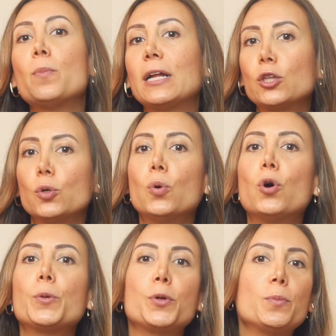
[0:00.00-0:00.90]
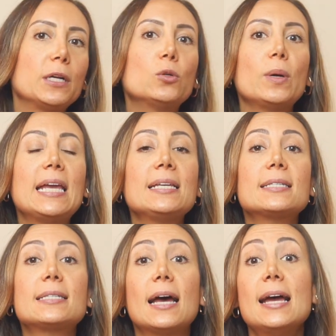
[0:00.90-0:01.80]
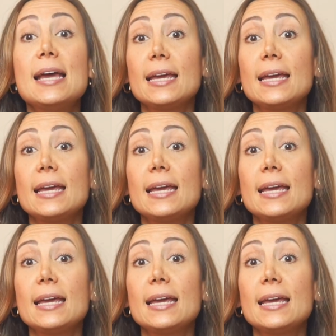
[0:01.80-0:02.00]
uma dor, para uma doença,